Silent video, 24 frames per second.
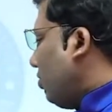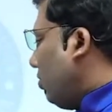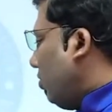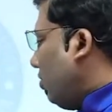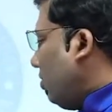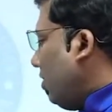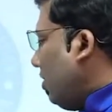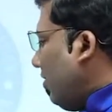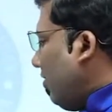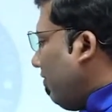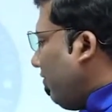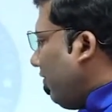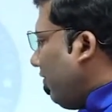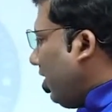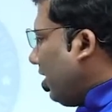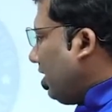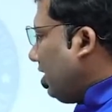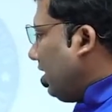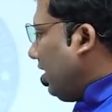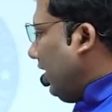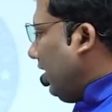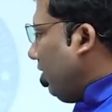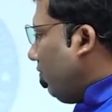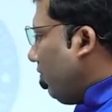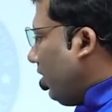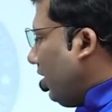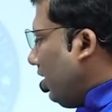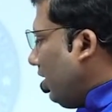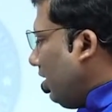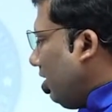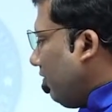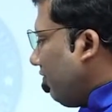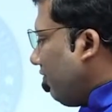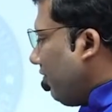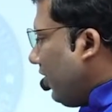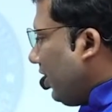సో ఫార్టీ
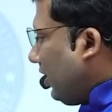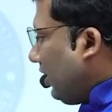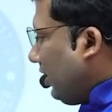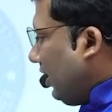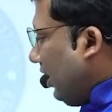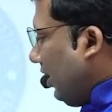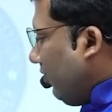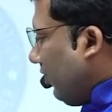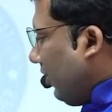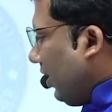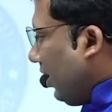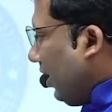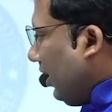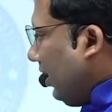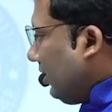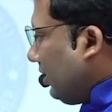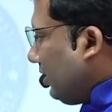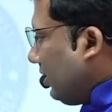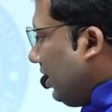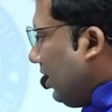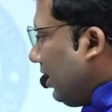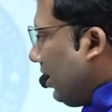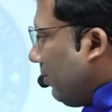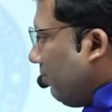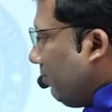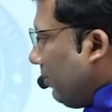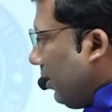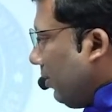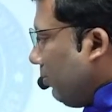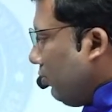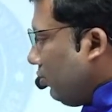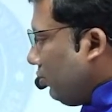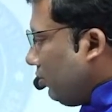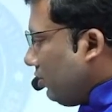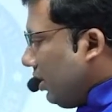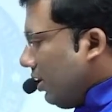వన్ ఫార్టీ వన్ అయితే
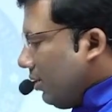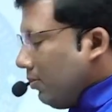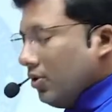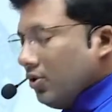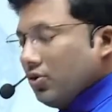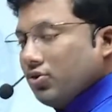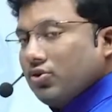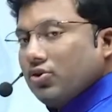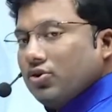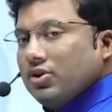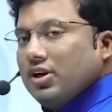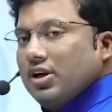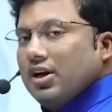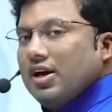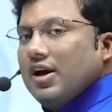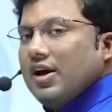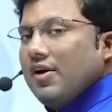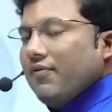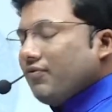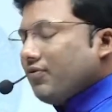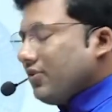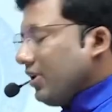నంబర్ ముందేమవుతుంది